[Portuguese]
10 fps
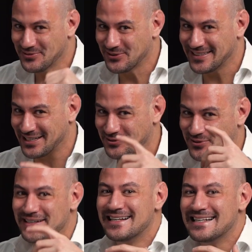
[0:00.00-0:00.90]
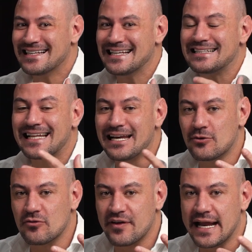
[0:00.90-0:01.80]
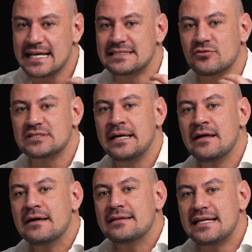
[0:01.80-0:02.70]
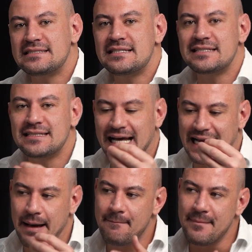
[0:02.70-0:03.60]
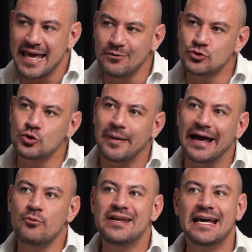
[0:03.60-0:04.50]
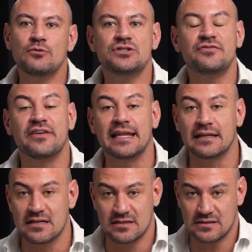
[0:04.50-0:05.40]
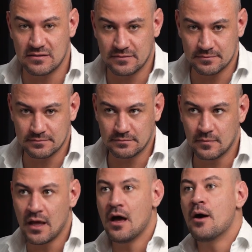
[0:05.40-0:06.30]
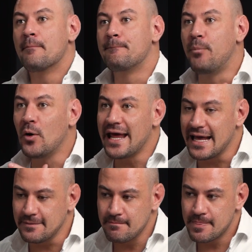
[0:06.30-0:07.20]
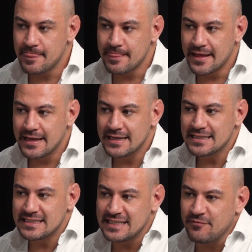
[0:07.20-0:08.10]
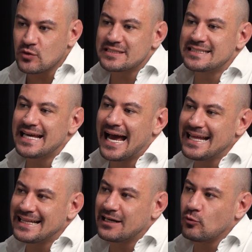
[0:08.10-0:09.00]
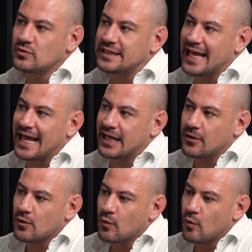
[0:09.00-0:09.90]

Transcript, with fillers: Um contato em teleconferência, você necessitará menos de uma reunião de vendas. Porém, se você ainda não tem